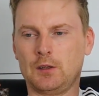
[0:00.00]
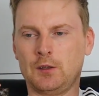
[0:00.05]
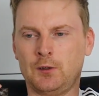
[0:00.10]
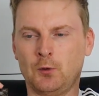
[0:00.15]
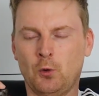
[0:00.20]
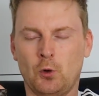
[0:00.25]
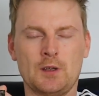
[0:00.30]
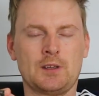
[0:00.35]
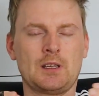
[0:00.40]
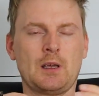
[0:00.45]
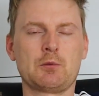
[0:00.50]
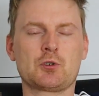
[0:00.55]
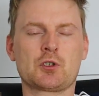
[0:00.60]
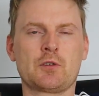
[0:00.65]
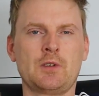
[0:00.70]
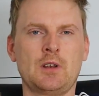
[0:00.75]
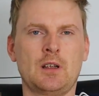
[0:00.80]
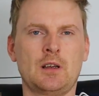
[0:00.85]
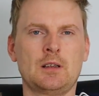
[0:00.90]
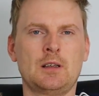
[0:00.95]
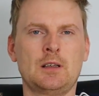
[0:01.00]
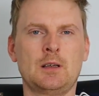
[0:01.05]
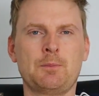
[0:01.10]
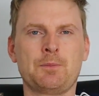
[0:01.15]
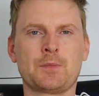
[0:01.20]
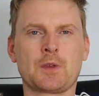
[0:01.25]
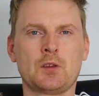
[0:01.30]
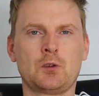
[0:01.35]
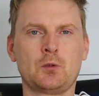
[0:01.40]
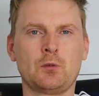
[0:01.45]
So, jetzt habe ich schon wieder
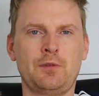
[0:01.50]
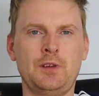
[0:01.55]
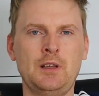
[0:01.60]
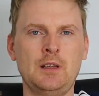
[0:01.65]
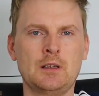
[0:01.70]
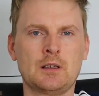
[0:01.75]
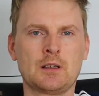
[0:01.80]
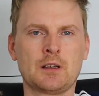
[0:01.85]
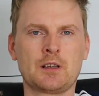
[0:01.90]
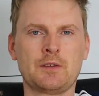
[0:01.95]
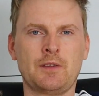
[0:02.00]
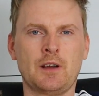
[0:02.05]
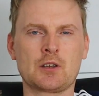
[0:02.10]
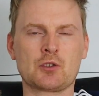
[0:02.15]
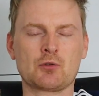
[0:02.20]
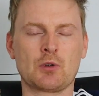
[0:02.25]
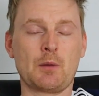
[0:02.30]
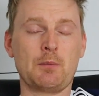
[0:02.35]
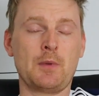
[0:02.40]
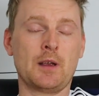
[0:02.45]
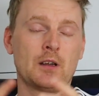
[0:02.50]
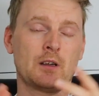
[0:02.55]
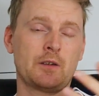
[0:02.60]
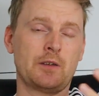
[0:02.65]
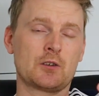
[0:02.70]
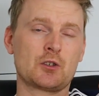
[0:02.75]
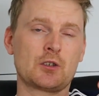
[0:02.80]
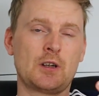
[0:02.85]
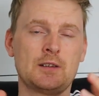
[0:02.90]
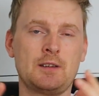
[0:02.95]
ähm, zu viel gequatscht oder mehr
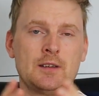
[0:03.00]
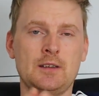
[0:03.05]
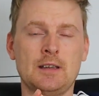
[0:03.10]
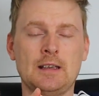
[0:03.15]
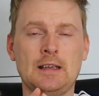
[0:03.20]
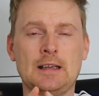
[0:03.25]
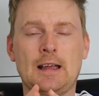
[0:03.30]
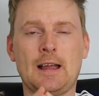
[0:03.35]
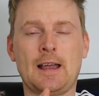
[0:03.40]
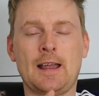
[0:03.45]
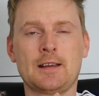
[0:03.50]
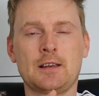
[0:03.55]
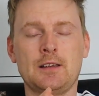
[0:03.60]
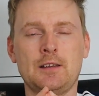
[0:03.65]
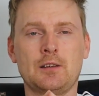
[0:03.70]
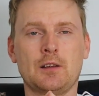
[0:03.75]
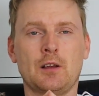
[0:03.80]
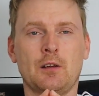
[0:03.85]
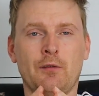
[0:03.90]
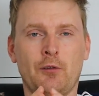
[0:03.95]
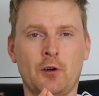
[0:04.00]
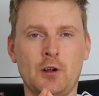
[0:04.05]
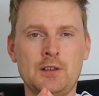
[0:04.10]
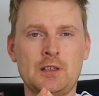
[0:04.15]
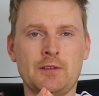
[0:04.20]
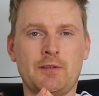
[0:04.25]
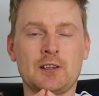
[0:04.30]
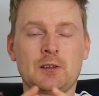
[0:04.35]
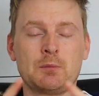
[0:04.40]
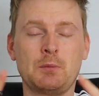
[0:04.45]
gequatscht, als ich eigentlich
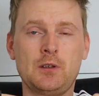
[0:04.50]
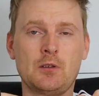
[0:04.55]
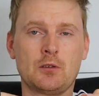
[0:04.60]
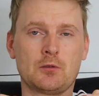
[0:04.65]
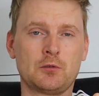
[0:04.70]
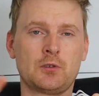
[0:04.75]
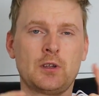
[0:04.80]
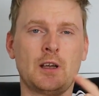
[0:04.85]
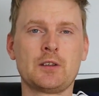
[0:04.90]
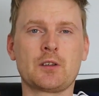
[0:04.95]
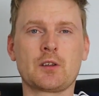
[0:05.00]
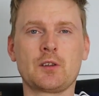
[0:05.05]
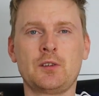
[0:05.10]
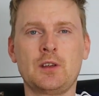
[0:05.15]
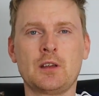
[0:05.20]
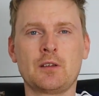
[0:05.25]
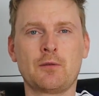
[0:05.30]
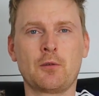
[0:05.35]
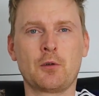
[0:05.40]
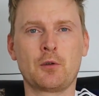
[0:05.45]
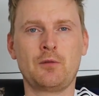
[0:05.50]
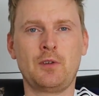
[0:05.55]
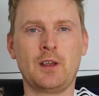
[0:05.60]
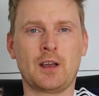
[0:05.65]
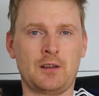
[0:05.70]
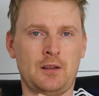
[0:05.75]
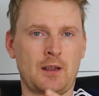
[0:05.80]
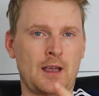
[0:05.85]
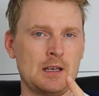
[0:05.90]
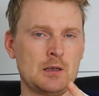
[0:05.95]
wollte. Was mich noch total interessieren würde,
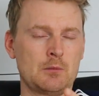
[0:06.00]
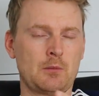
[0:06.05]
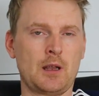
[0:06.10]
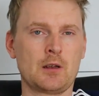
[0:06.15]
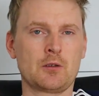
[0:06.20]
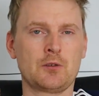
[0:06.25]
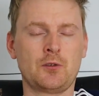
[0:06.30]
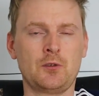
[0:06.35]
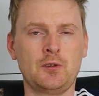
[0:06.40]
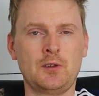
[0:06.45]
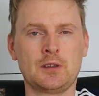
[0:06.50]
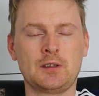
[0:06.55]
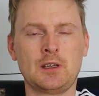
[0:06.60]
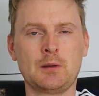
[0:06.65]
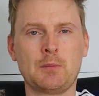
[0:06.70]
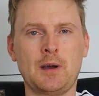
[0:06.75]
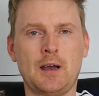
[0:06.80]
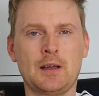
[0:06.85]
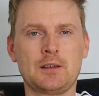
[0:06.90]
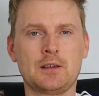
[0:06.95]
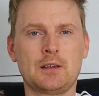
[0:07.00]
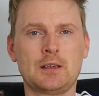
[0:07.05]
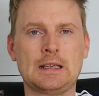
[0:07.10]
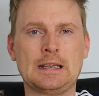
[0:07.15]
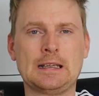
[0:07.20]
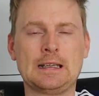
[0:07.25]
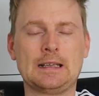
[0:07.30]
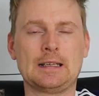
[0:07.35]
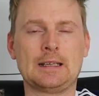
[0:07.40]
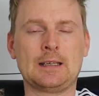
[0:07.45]
wäre deine Meinung zu dieser Thematik.
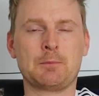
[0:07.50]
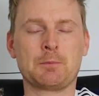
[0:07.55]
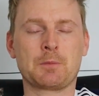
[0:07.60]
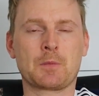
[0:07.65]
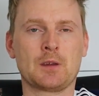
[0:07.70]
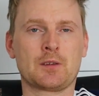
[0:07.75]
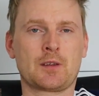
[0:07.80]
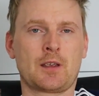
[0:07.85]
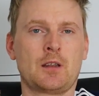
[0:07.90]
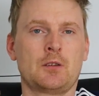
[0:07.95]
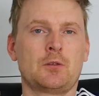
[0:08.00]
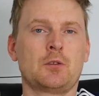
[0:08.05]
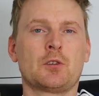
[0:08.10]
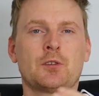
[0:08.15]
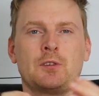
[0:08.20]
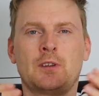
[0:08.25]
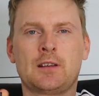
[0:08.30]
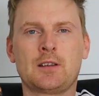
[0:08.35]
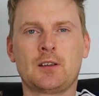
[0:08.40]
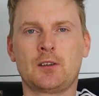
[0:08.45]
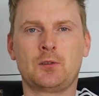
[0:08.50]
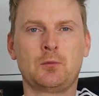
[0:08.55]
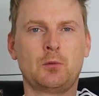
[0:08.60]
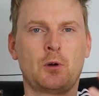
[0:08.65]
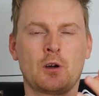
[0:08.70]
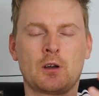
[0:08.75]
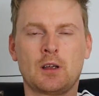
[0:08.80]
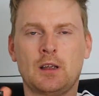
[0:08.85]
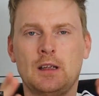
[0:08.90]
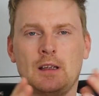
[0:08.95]
Ähm, es kann natürlich auch sein, dass du
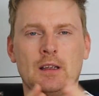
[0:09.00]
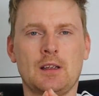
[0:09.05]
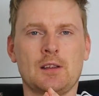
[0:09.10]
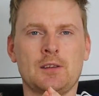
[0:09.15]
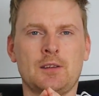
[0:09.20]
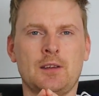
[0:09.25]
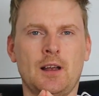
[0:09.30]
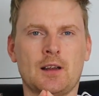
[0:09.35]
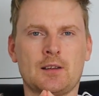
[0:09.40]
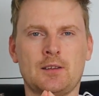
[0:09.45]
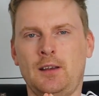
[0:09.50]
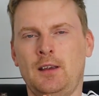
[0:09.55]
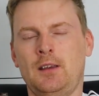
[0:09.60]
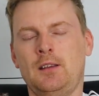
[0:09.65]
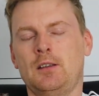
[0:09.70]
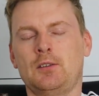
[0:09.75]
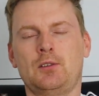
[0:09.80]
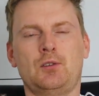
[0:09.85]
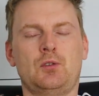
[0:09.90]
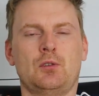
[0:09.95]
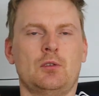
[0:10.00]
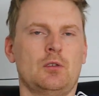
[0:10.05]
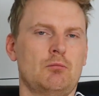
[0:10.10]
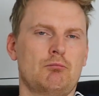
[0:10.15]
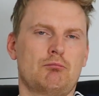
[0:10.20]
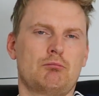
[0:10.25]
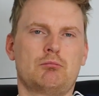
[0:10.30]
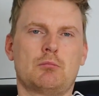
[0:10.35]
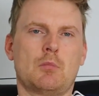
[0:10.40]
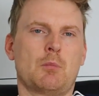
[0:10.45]
auch sagst, hey, das äh,
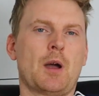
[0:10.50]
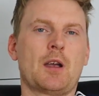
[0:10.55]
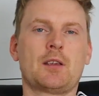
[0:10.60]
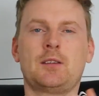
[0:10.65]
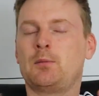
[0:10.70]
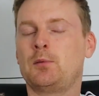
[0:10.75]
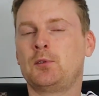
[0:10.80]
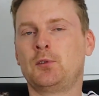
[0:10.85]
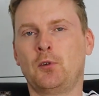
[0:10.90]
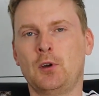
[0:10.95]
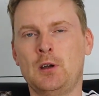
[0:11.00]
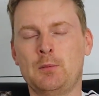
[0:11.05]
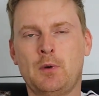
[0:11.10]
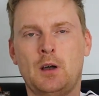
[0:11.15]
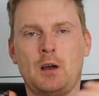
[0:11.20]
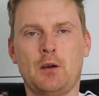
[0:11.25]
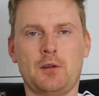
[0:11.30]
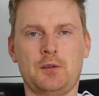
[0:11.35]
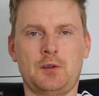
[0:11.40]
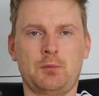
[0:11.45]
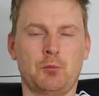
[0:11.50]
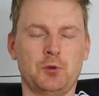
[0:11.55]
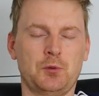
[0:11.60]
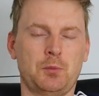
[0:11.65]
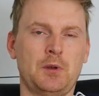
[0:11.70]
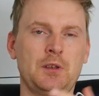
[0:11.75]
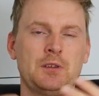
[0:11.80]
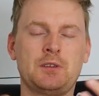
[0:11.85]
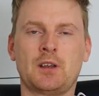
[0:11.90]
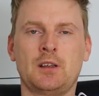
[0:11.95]
mache ich sowieso immer das muss
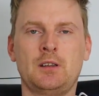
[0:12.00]
man nicht